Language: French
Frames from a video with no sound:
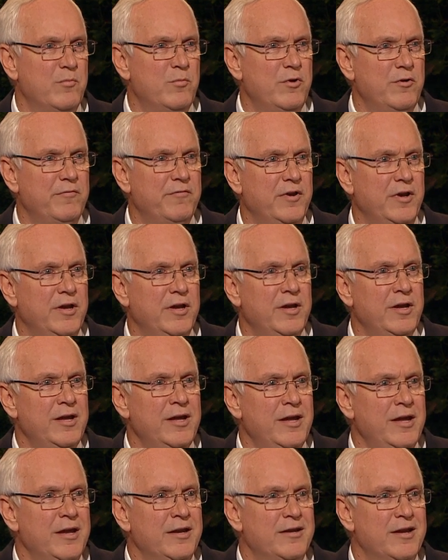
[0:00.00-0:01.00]
J'utilisais
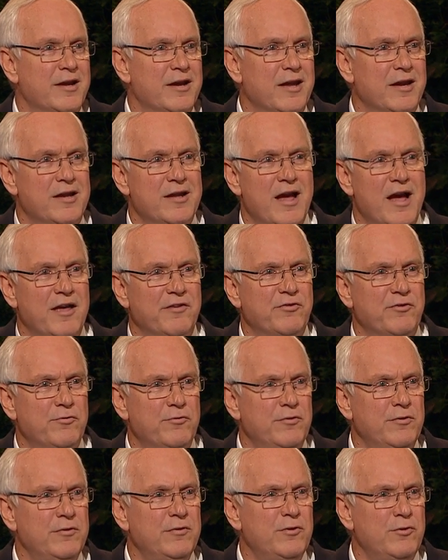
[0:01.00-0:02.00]
souvent cet argent,
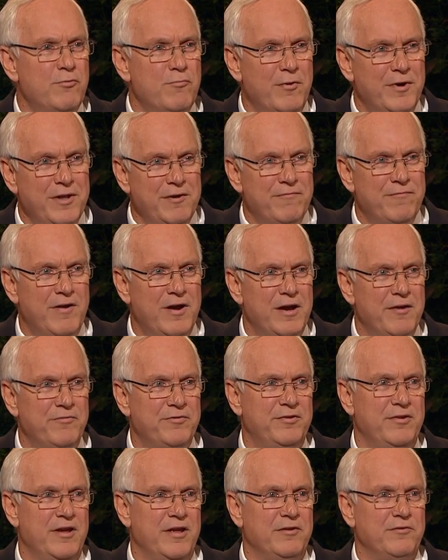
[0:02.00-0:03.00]
un peu plus de 50
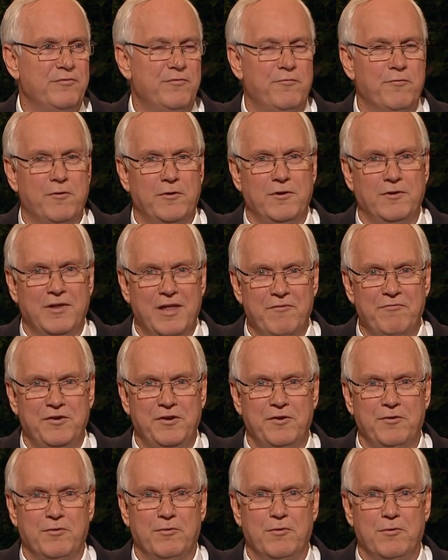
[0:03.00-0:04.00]
cents par
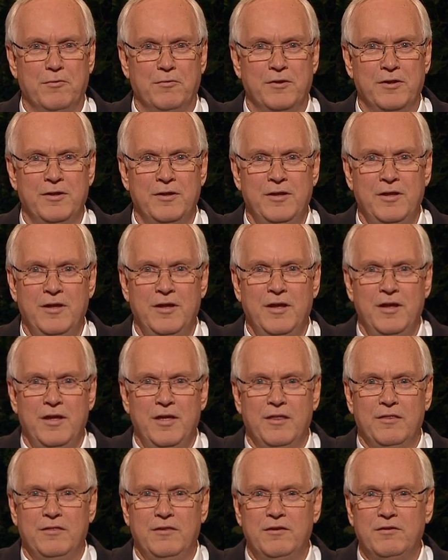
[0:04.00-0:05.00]
semaine, pour aller au
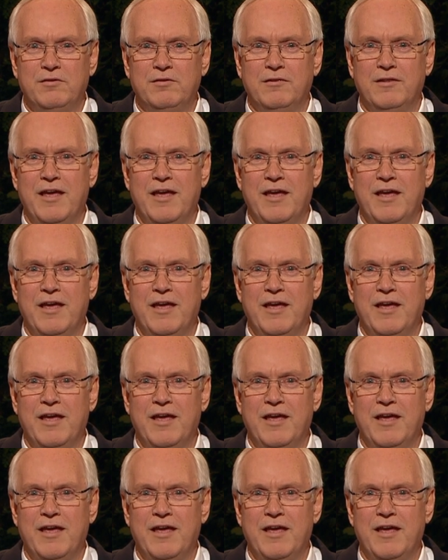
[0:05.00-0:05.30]
cinéma.